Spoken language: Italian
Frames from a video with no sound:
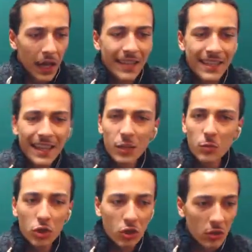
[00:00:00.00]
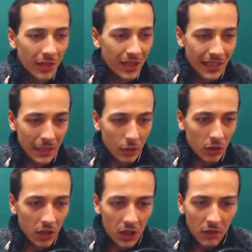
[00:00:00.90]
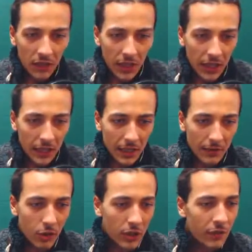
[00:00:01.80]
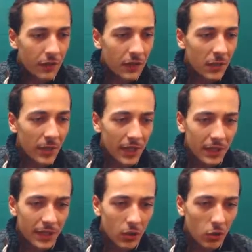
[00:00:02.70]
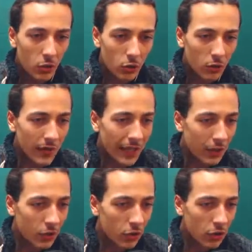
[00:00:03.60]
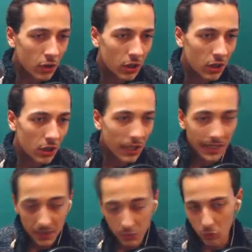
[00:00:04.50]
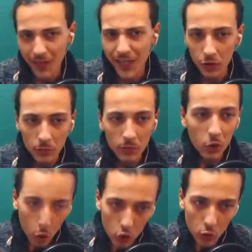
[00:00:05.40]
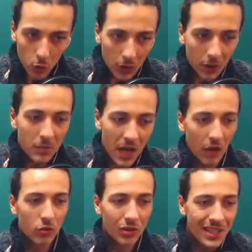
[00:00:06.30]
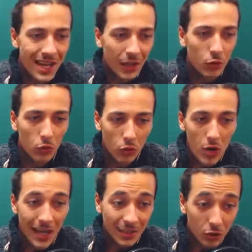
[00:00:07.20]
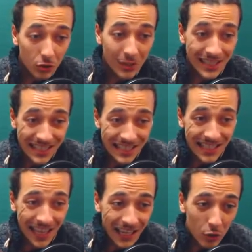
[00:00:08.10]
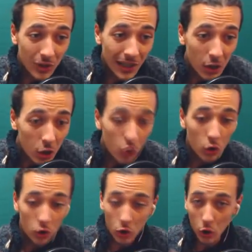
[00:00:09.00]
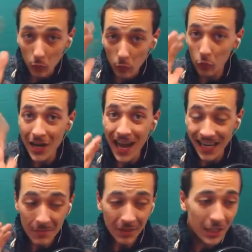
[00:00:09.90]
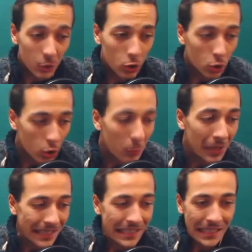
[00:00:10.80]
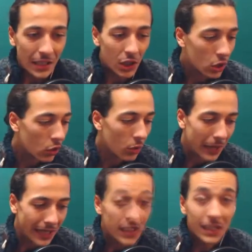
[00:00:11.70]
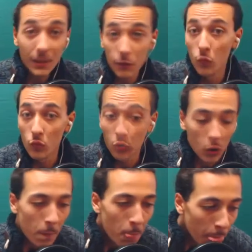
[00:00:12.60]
Ah, tra l'altro mi sono dimenticato di dirvi che l'altra volta effettivamente ho trovato, eh, anzi ho trovato, Cotsworth mi ha consegnato un oronastro registrato dal nostro buonanima del nostro maritino ormai defunto.